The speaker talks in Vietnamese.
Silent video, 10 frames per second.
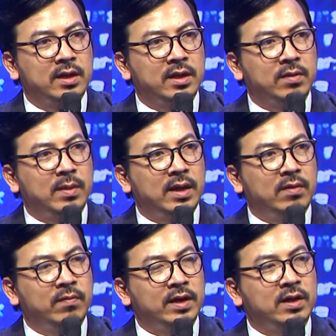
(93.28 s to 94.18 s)
Nhưng mà
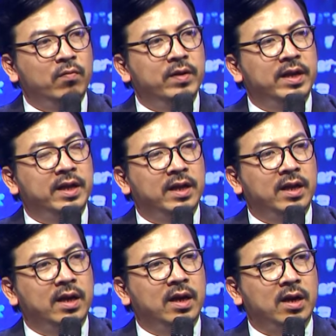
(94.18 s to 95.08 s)
với công việc kia
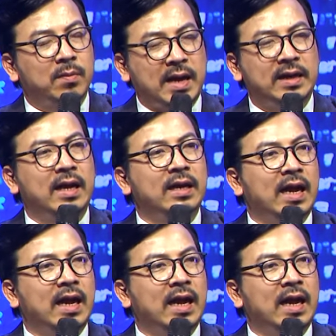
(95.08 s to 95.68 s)
ờ, các bạn đang